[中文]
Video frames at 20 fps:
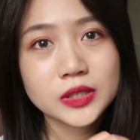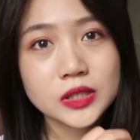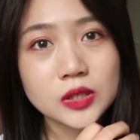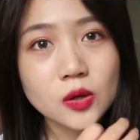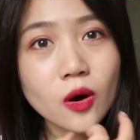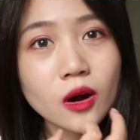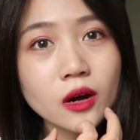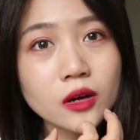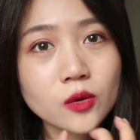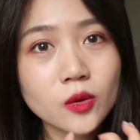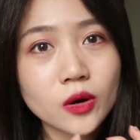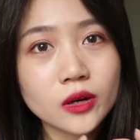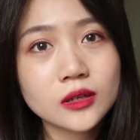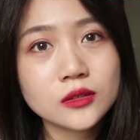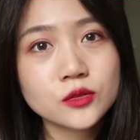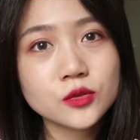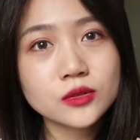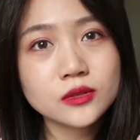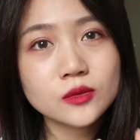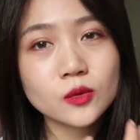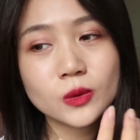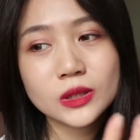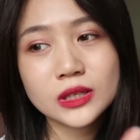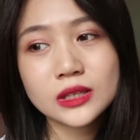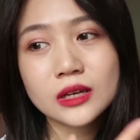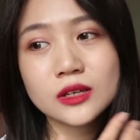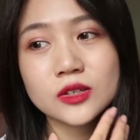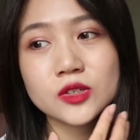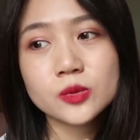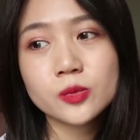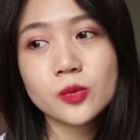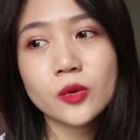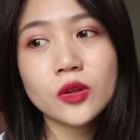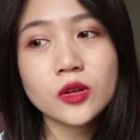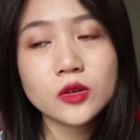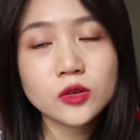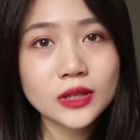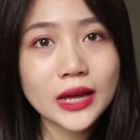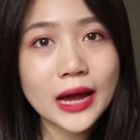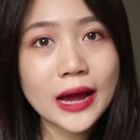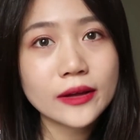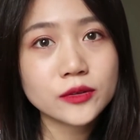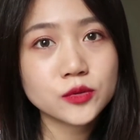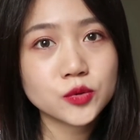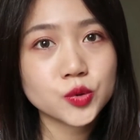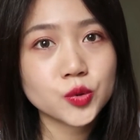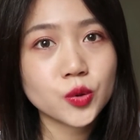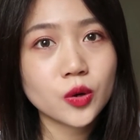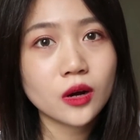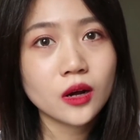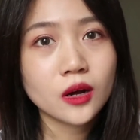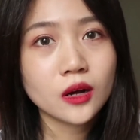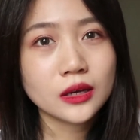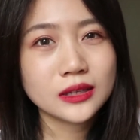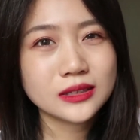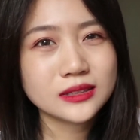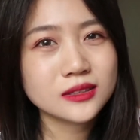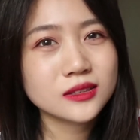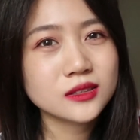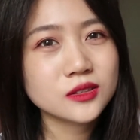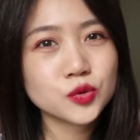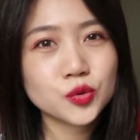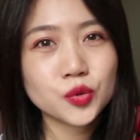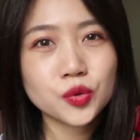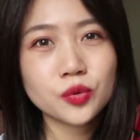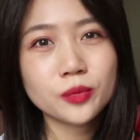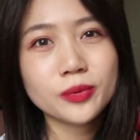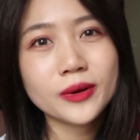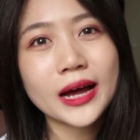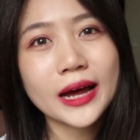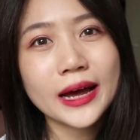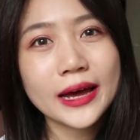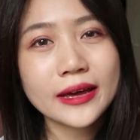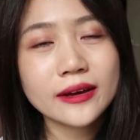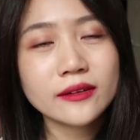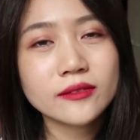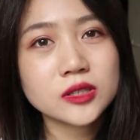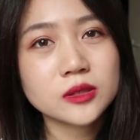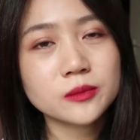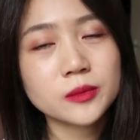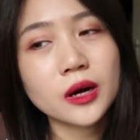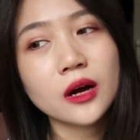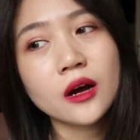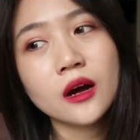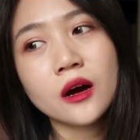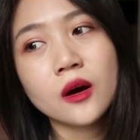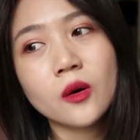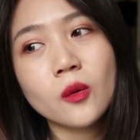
一块一块的，就是那我那天直播的时候，大家就说你这个就涂不开呀，为什么？